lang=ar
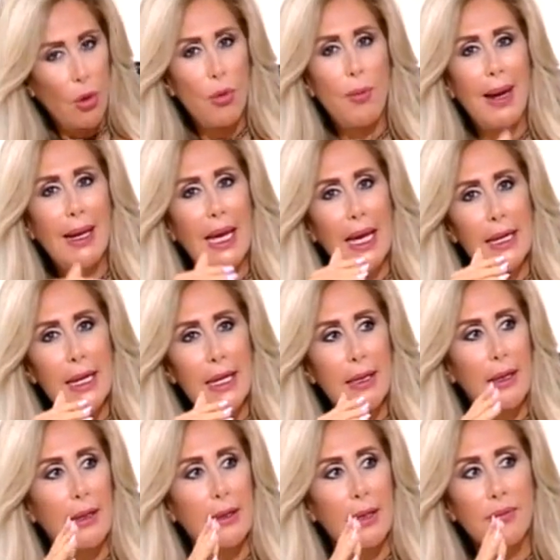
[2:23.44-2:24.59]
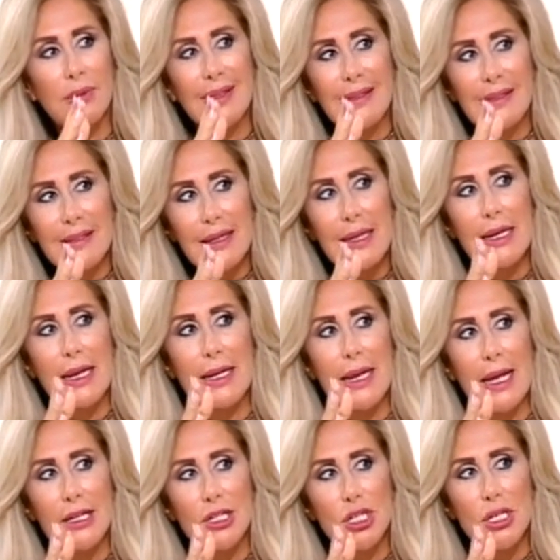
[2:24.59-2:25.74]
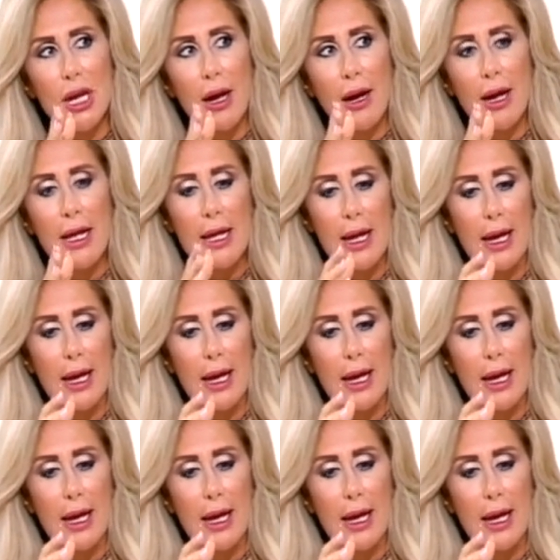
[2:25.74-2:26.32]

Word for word: وما كانت تمتثل لاشياء